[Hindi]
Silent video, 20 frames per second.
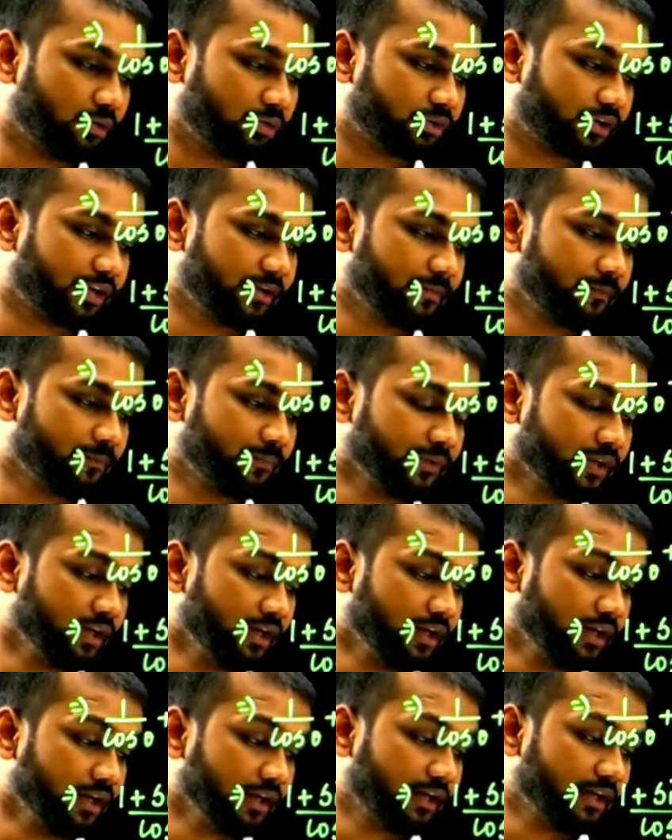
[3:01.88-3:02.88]
होता है
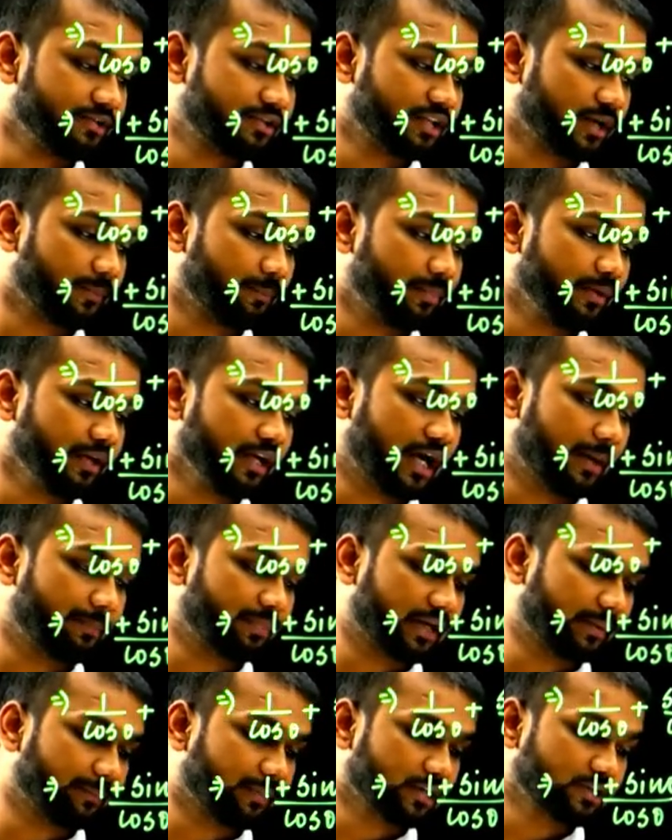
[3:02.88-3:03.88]
कि जब भी
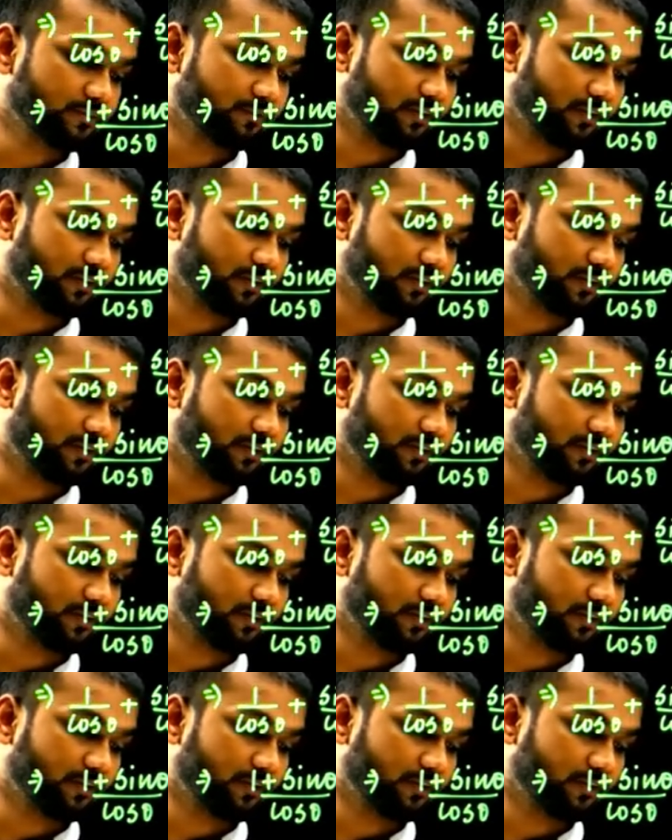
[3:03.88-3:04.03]
आपके पास